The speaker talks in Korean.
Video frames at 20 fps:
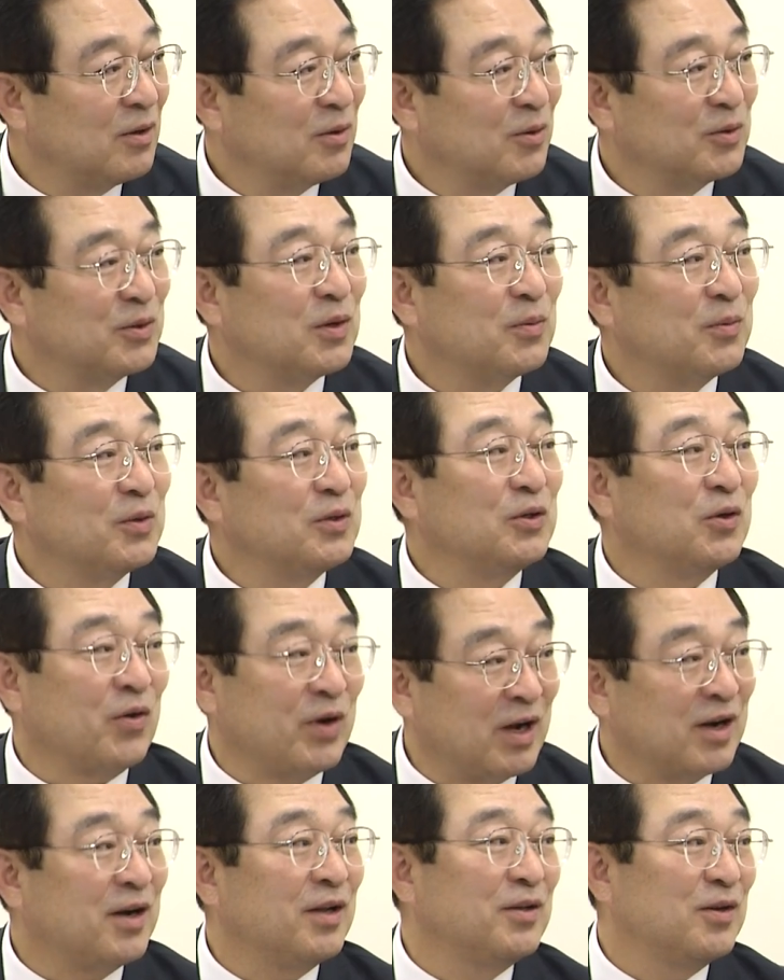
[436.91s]
어떻게 보면
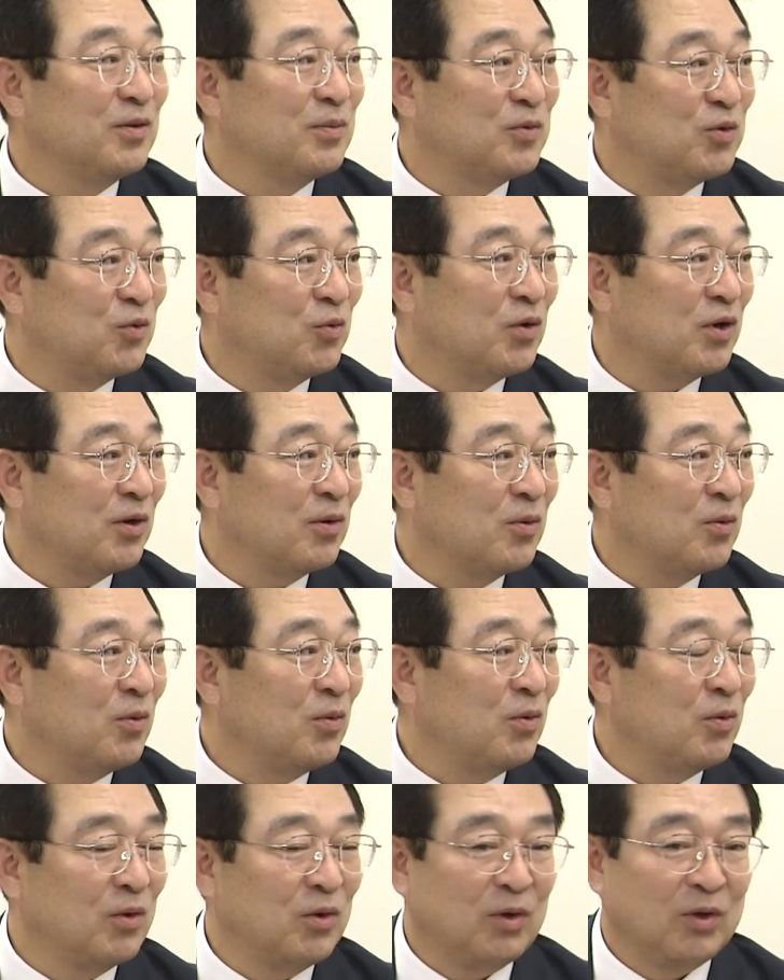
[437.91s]
열악한데도 불구하고
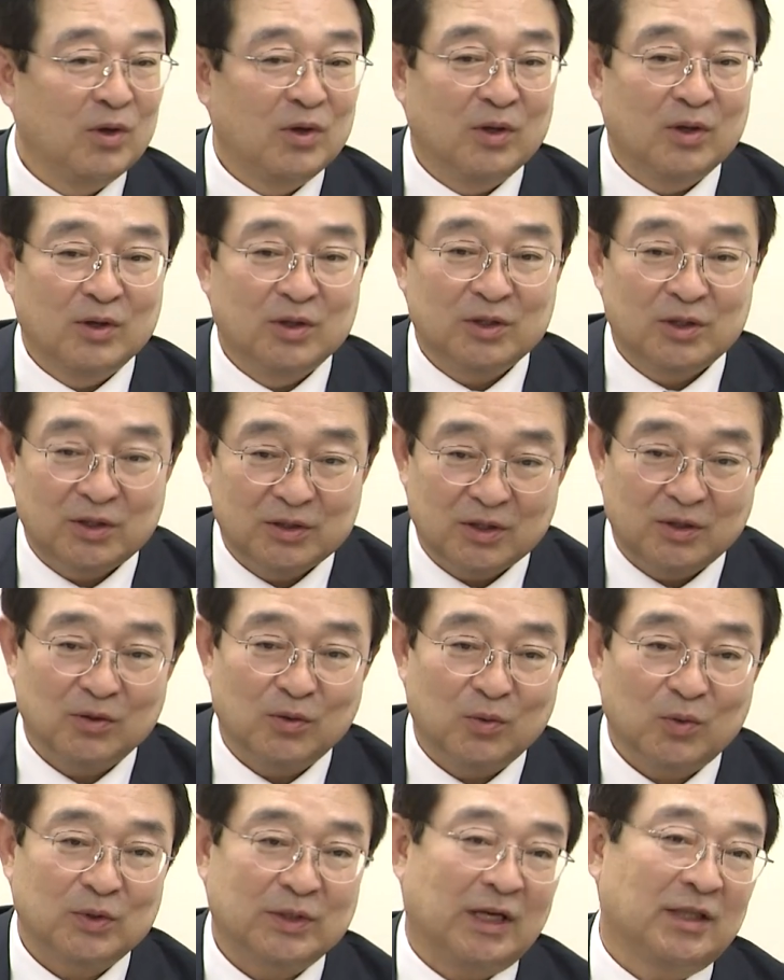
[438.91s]
네.
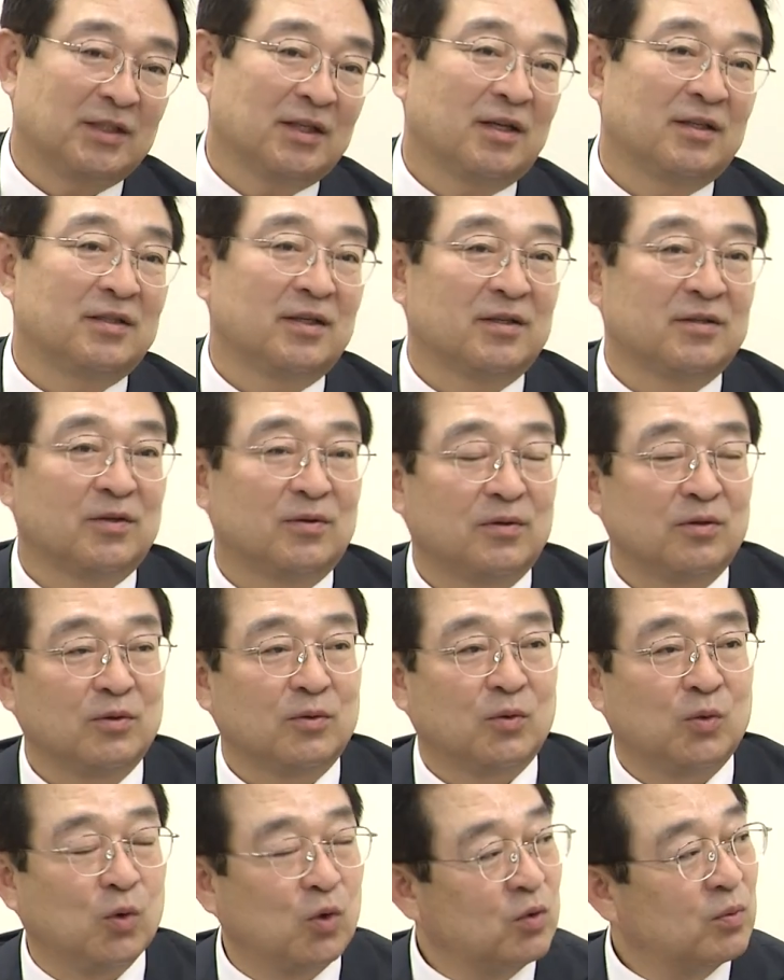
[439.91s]
실제적으로는 자치단체에서는
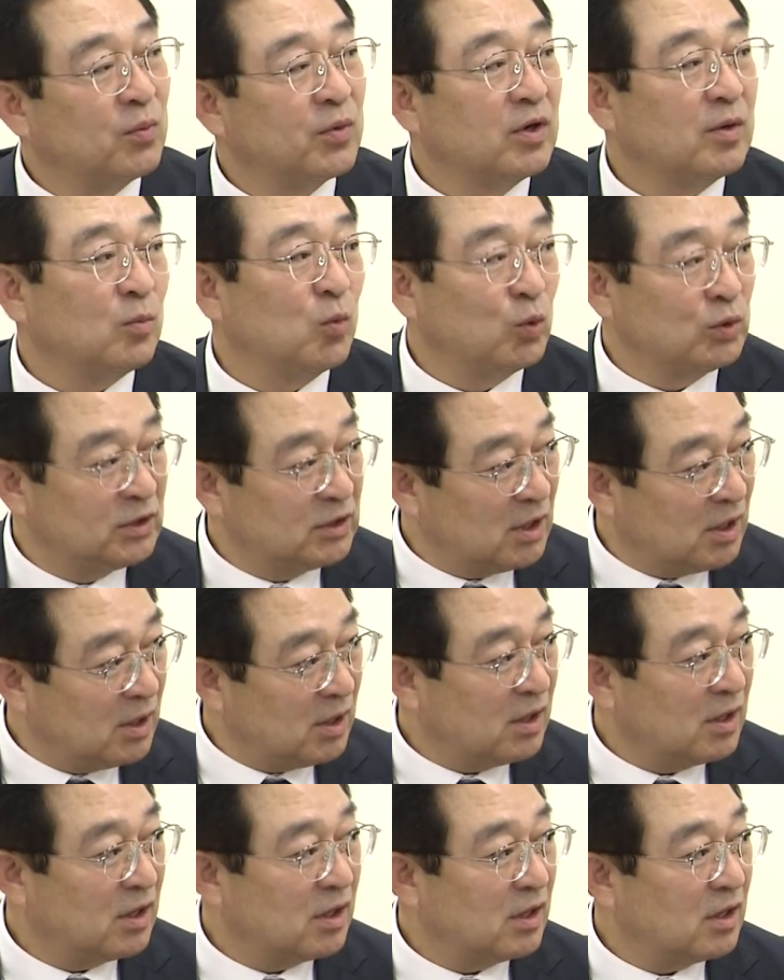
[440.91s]
교육 병원을 못,
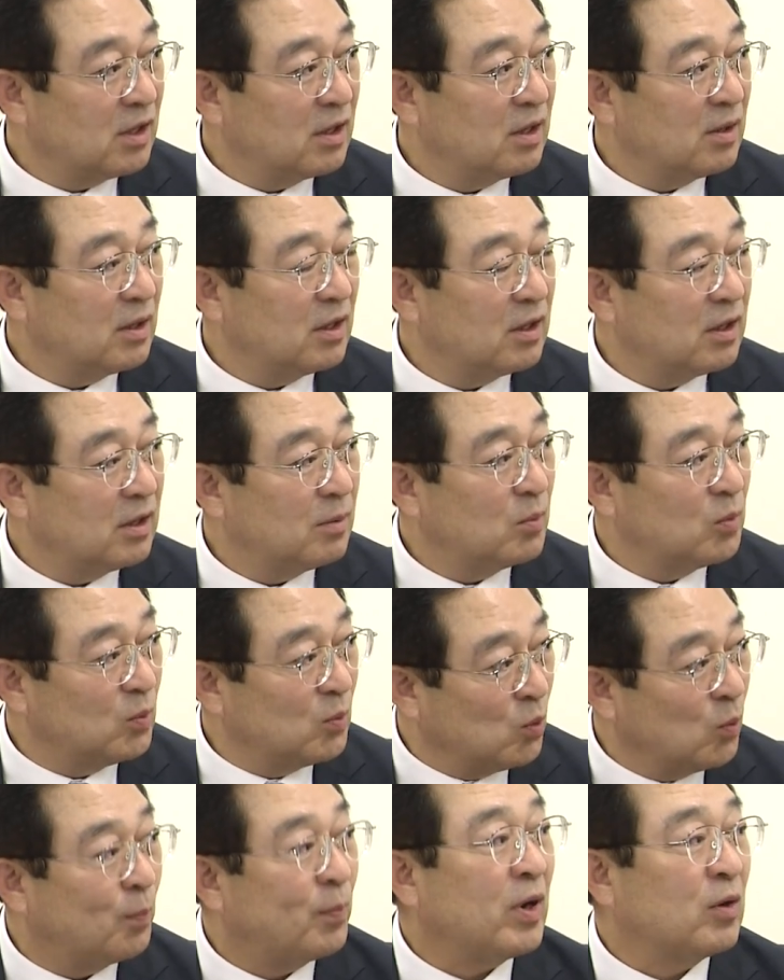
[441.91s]
차,
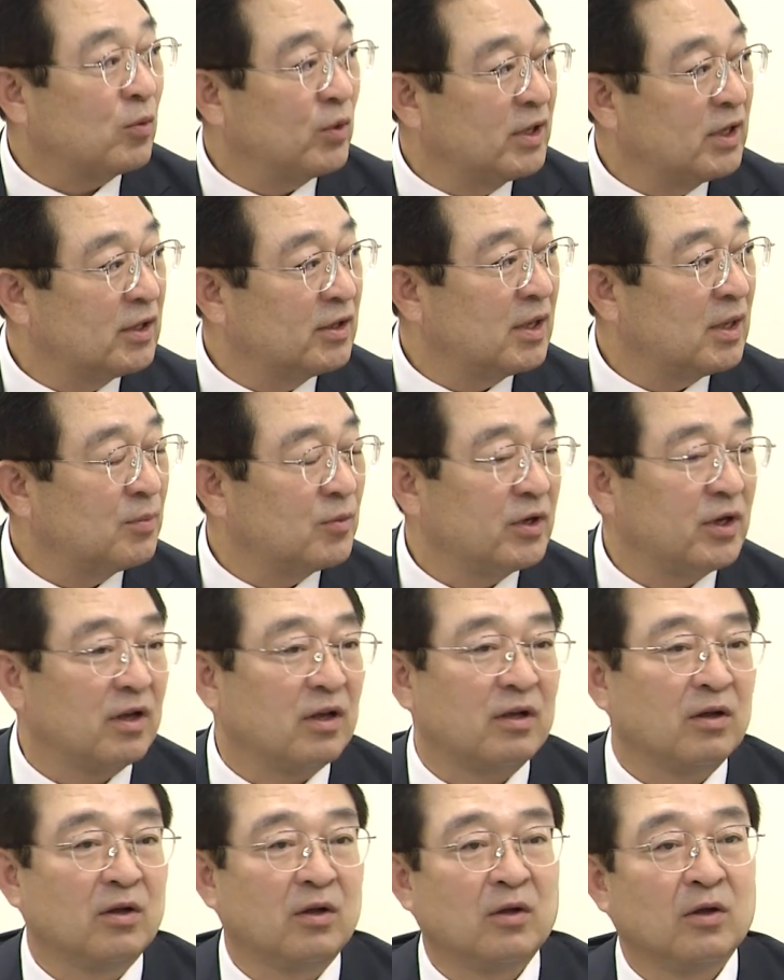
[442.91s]
못 받고 있기 때문에
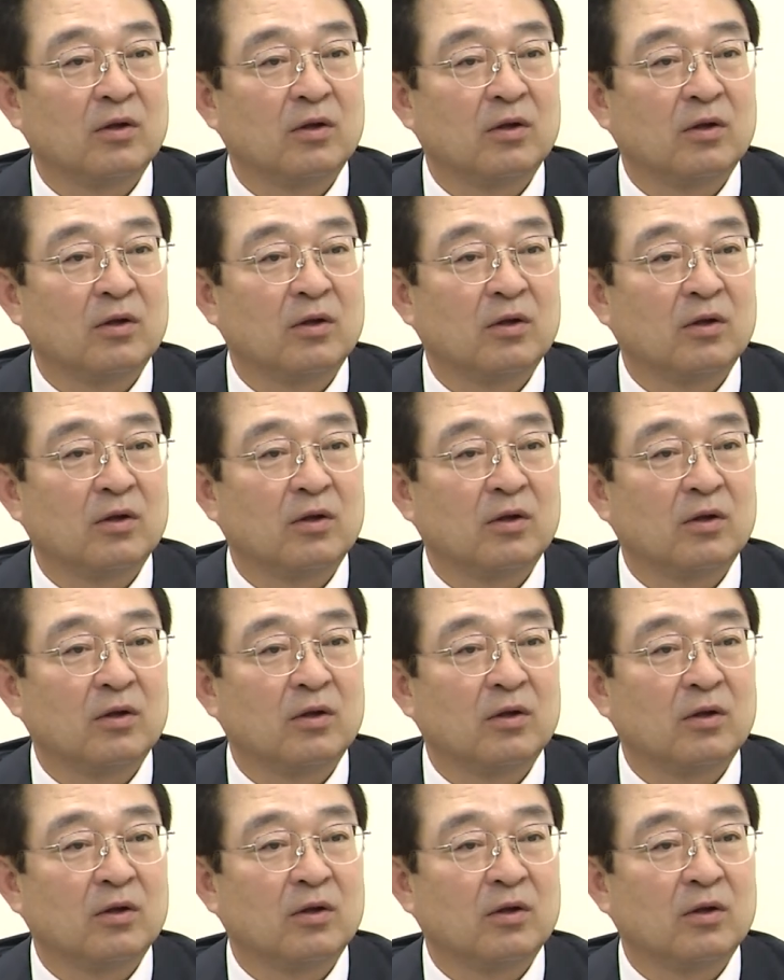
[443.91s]
음.